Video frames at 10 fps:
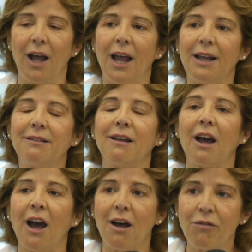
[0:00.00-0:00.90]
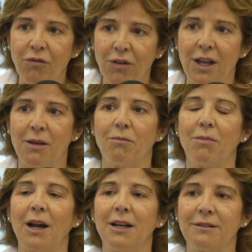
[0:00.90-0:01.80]
a été raflé
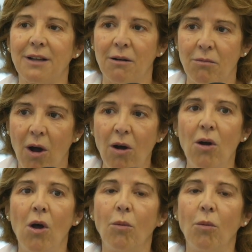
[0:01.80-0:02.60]
par les Allemands